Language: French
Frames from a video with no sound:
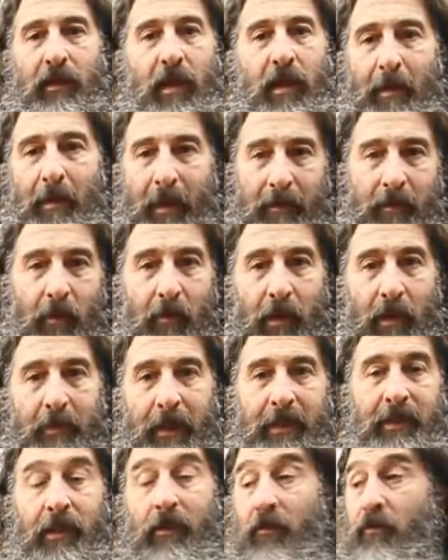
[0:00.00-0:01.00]
Il n'y a pas de
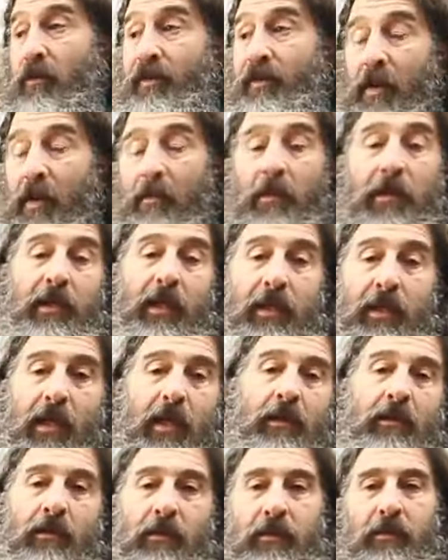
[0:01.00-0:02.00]
problématique. Ou évidemment, d'être
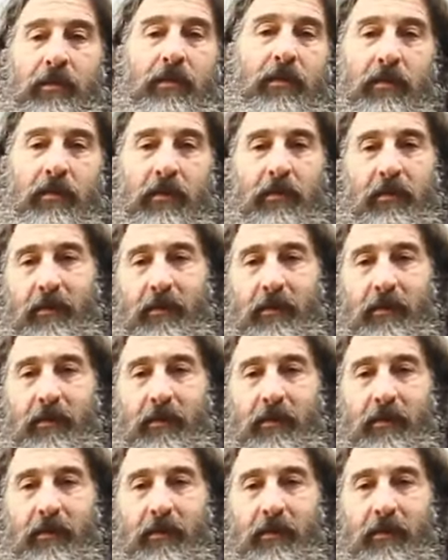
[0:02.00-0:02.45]
d'accord, euh,